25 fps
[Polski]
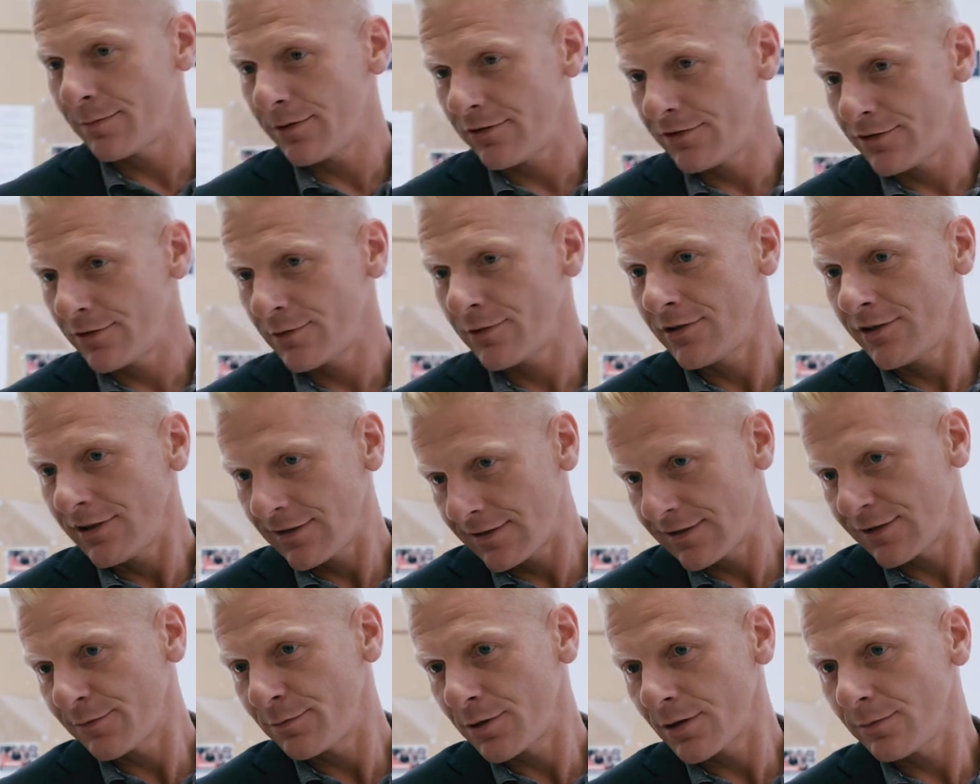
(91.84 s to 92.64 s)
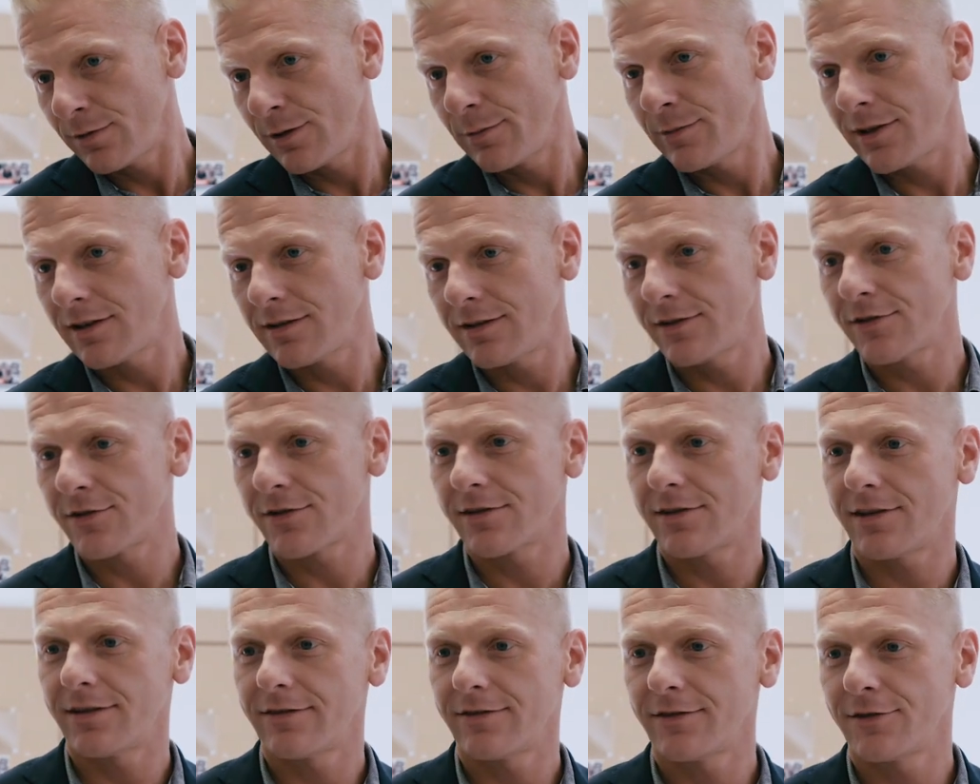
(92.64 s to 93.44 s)
Atmosfera jest
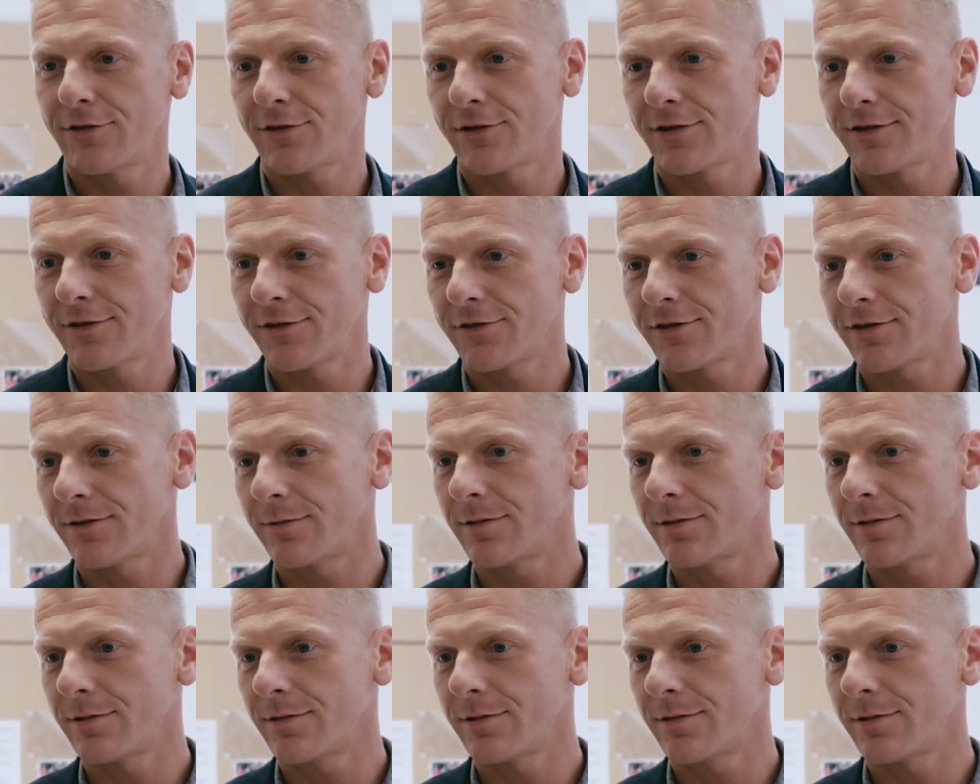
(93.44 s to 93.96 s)
inna niż na